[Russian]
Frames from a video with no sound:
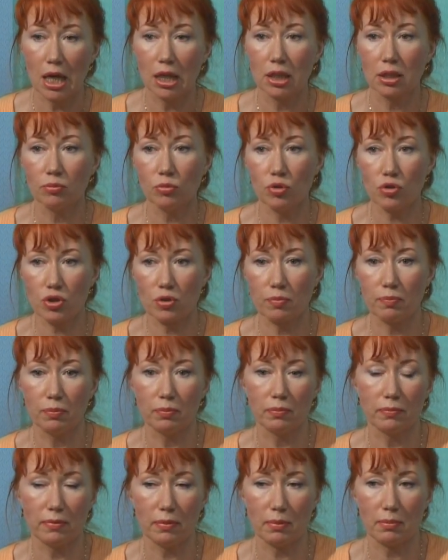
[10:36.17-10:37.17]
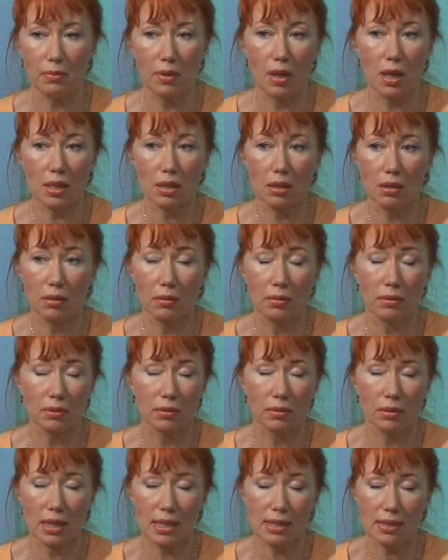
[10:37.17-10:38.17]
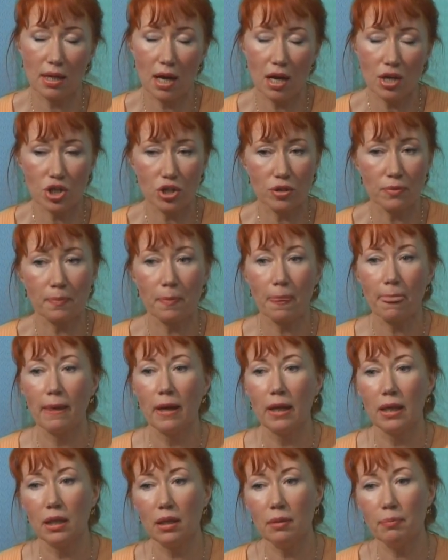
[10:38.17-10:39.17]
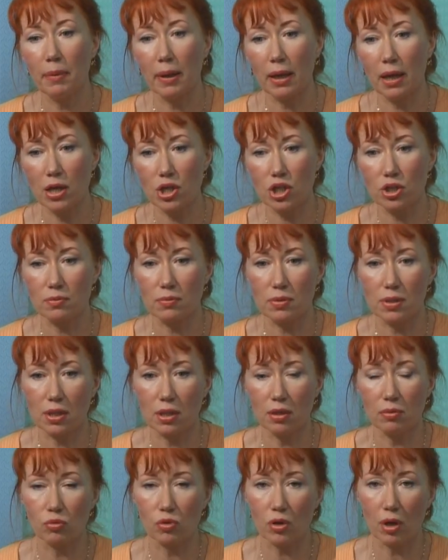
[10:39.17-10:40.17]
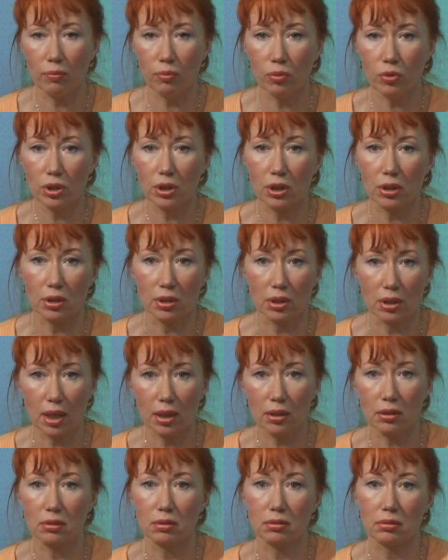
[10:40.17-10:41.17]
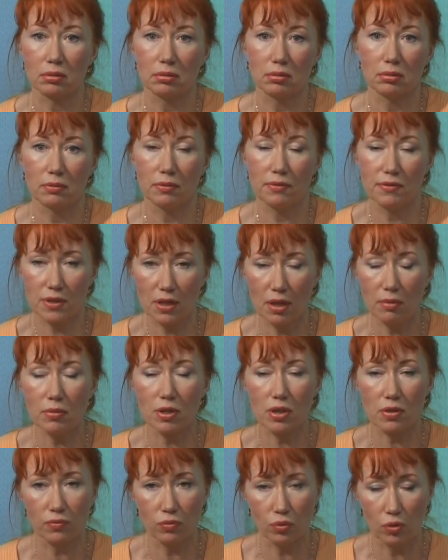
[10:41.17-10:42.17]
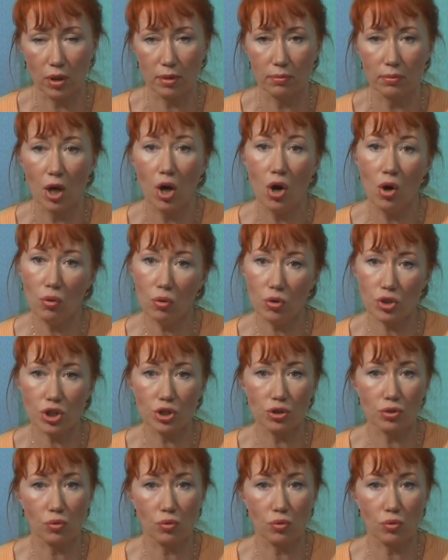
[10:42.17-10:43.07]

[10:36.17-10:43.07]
Немножко вам а, э, расскажем и покажем схему работы над э, всеми звуками. Очень